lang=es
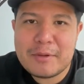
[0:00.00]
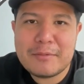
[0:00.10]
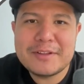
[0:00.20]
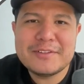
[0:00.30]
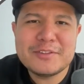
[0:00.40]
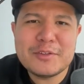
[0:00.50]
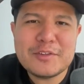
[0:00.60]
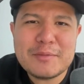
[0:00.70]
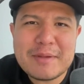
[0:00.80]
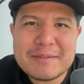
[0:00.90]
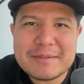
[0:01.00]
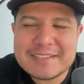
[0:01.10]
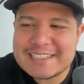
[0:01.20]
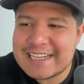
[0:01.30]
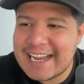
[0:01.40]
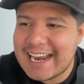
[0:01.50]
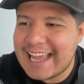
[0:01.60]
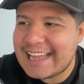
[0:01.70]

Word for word: pero bueno, todo eso y más vamos a checar